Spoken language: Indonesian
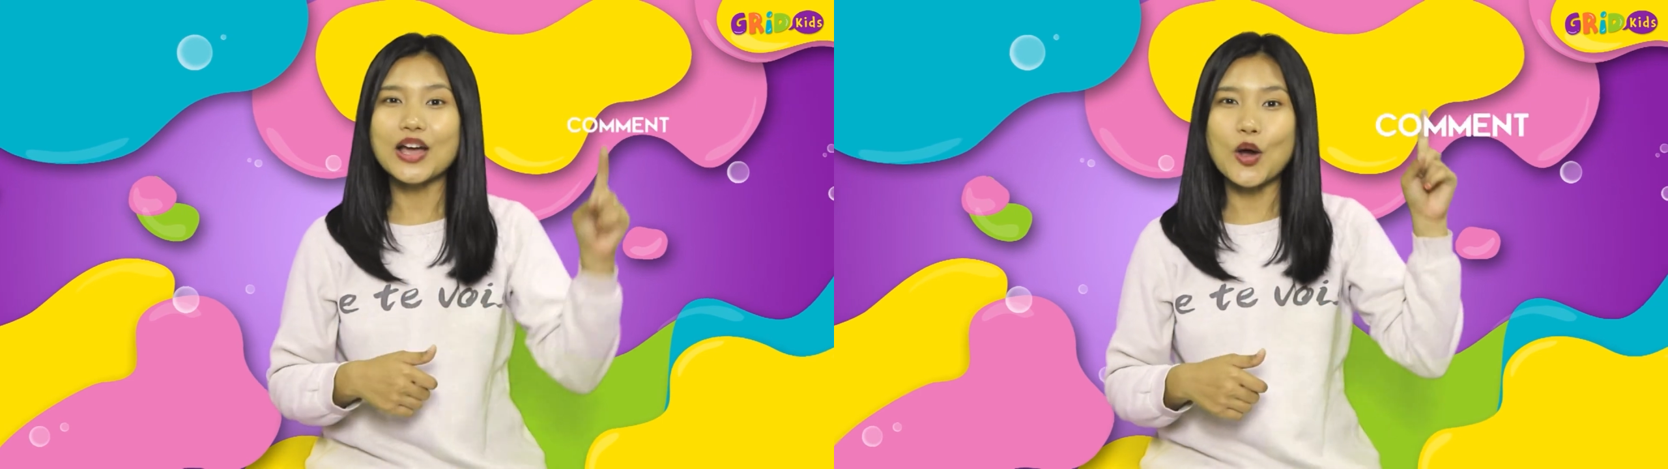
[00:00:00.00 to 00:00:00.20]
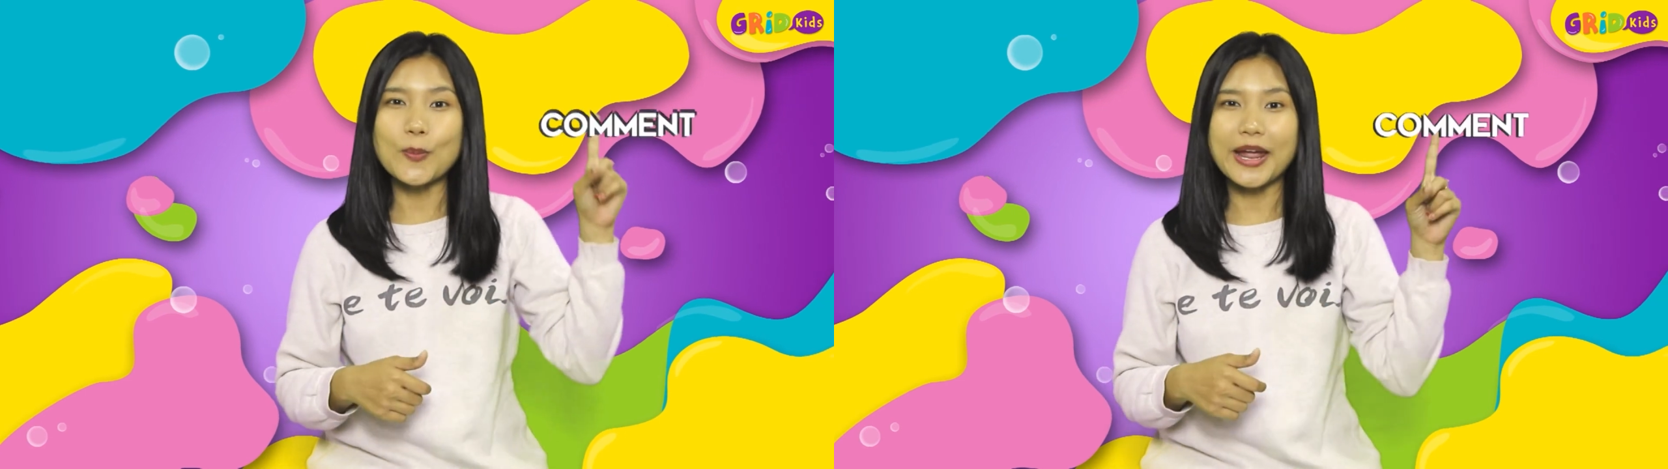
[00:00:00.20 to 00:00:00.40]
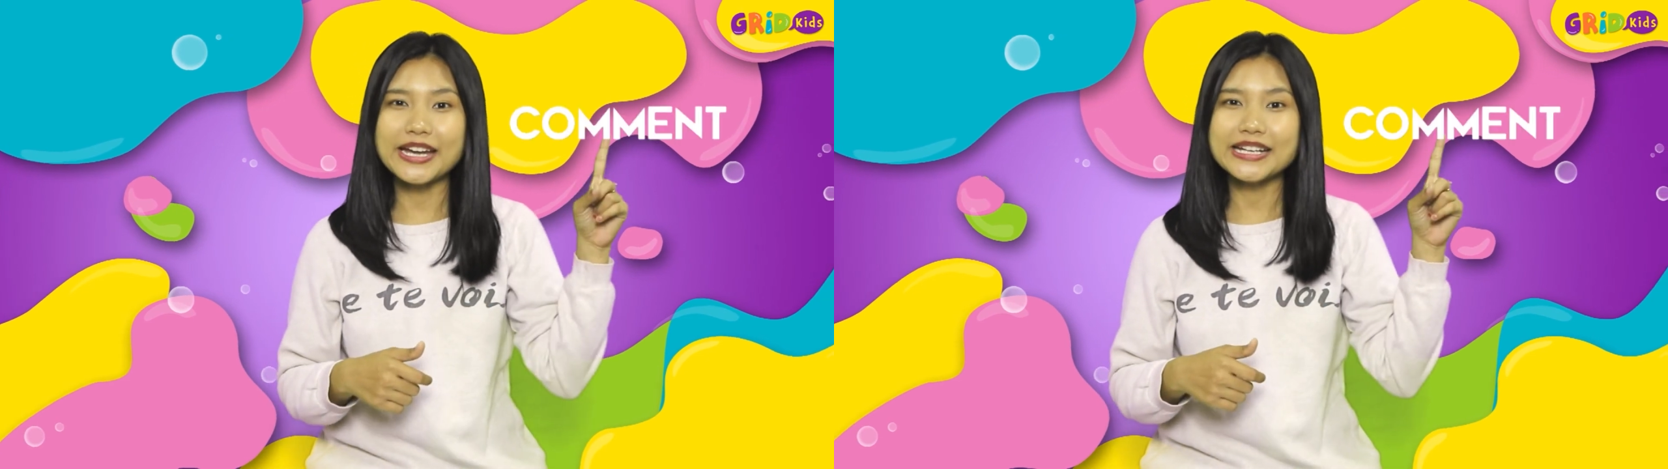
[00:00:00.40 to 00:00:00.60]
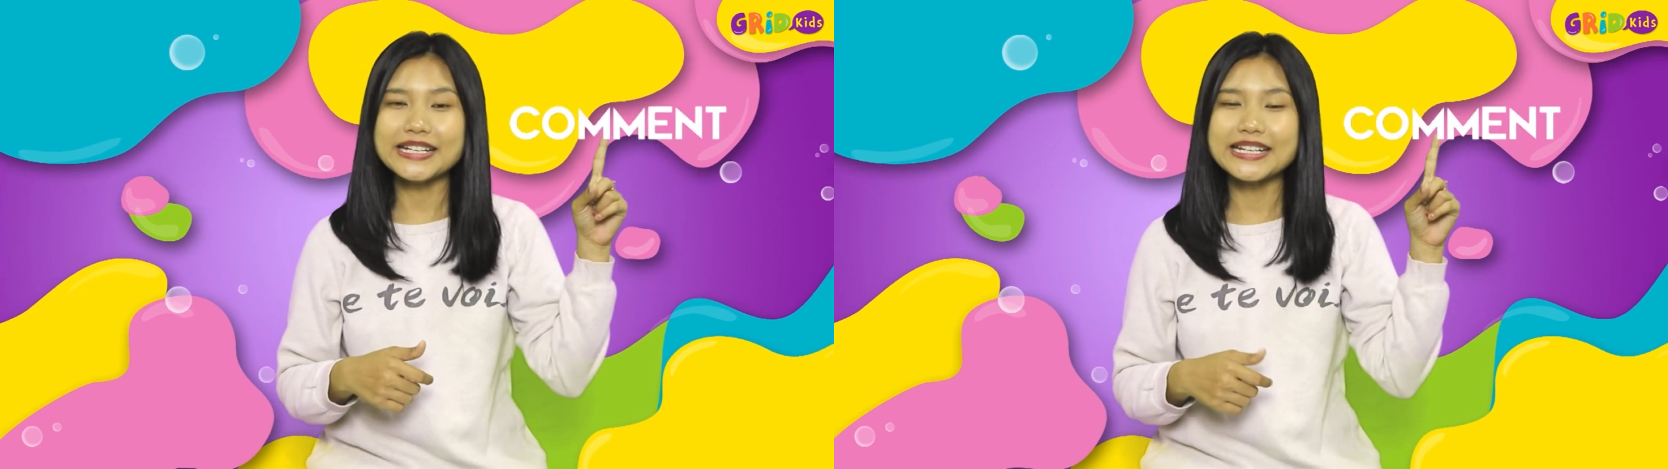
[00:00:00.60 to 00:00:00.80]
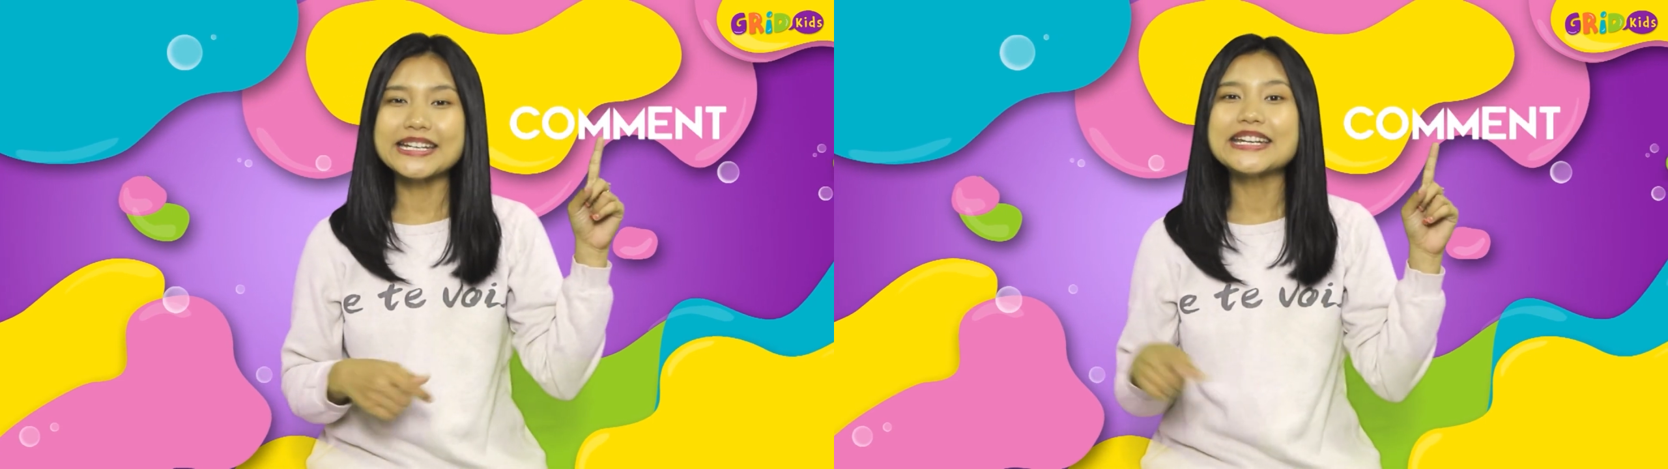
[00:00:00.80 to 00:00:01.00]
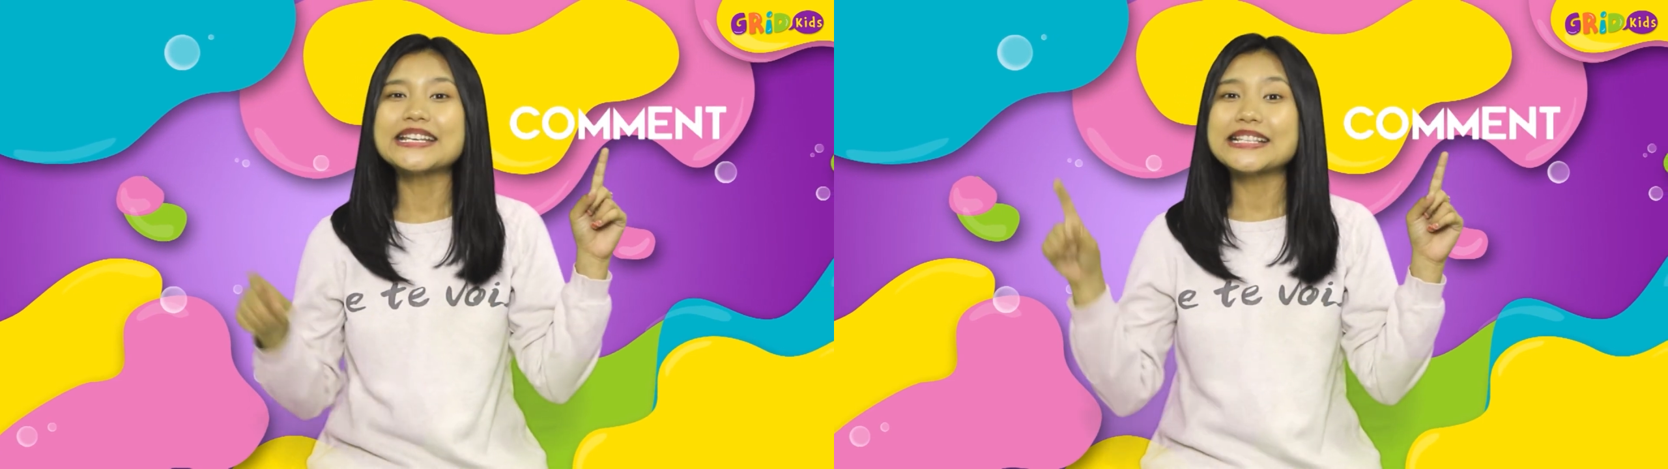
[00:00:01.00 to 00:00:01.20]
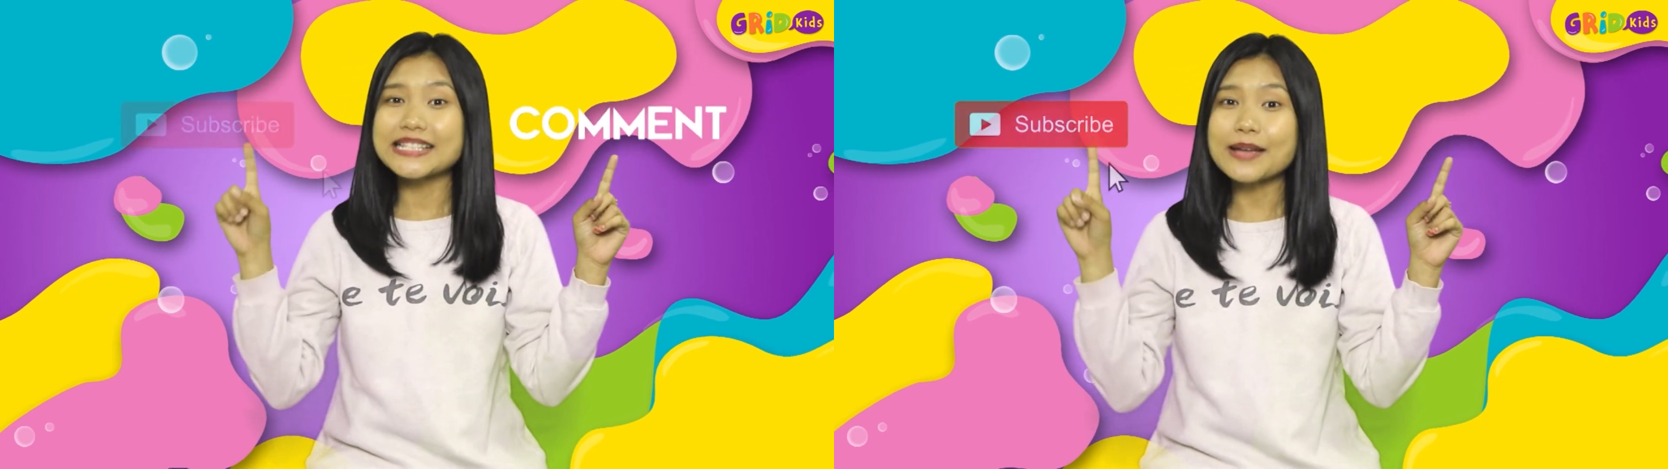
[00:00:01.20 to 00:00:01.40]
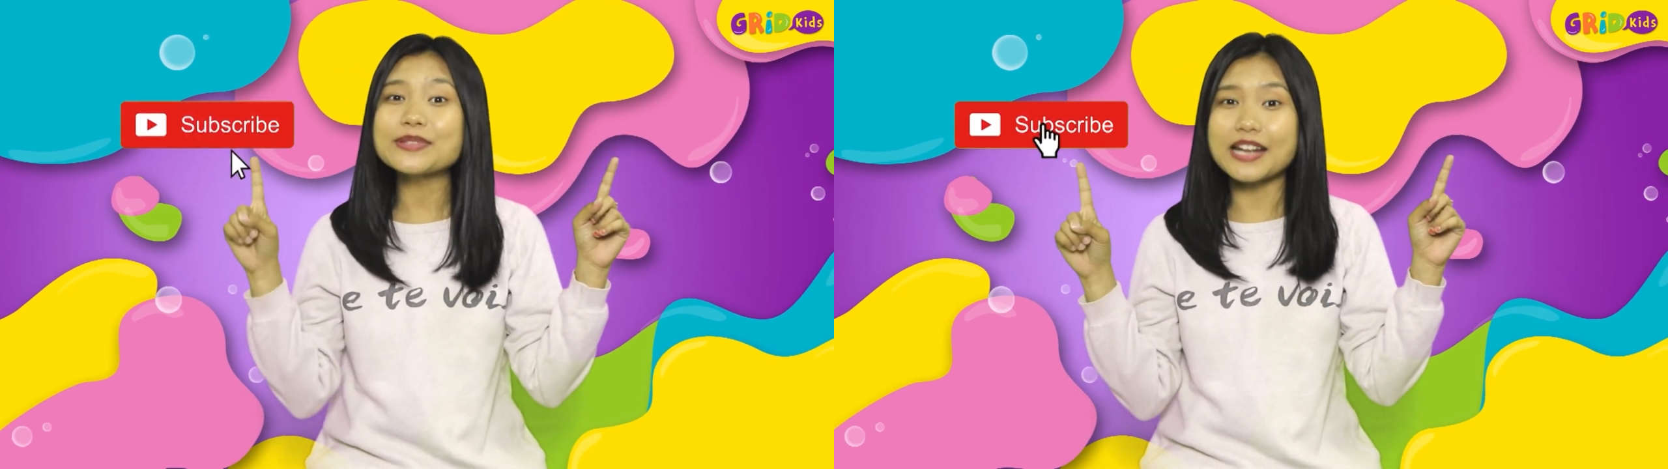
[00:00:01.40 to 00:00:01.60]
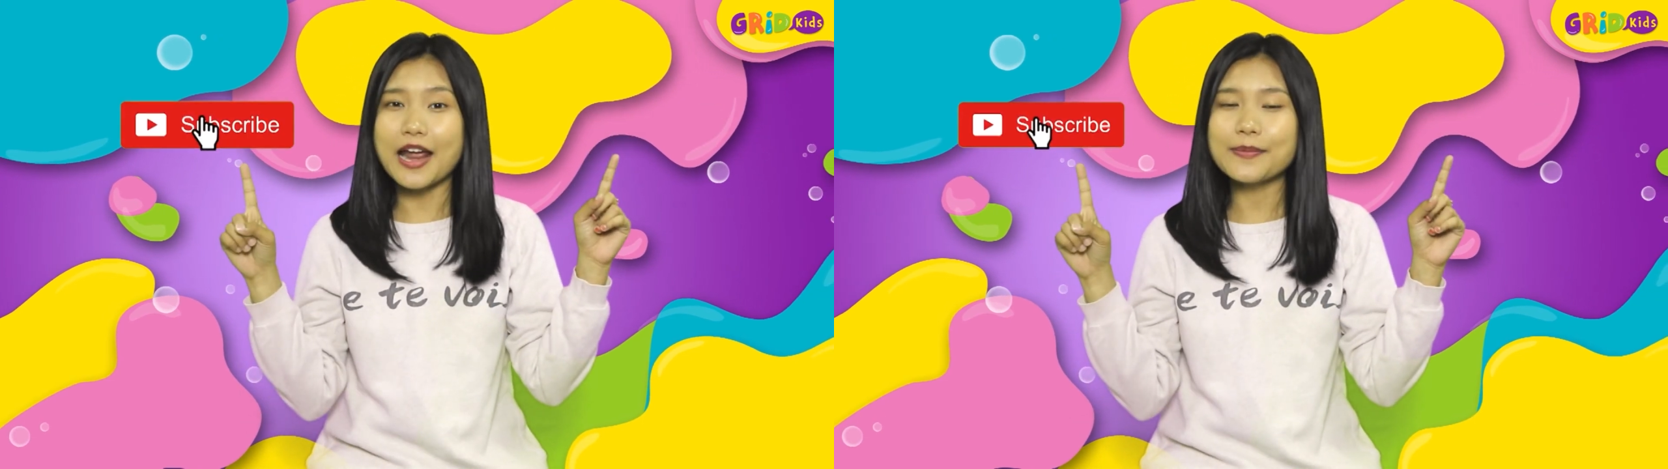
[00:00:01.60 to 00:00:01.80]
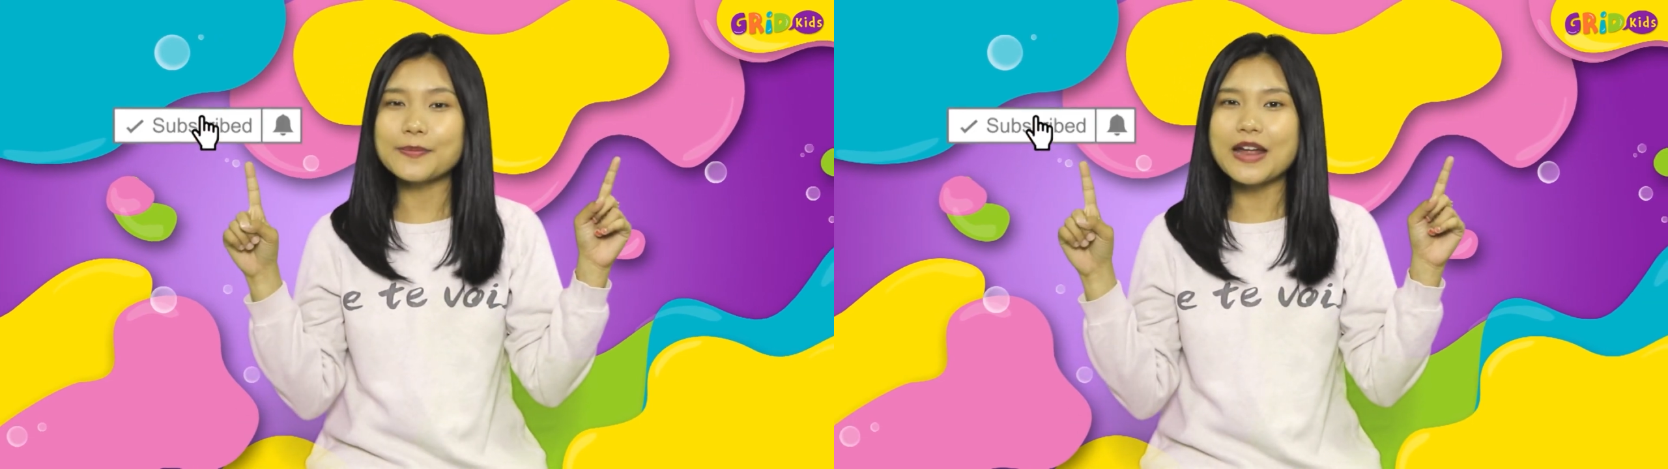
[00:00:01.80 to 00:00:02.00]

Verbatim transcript: comment, subscribe,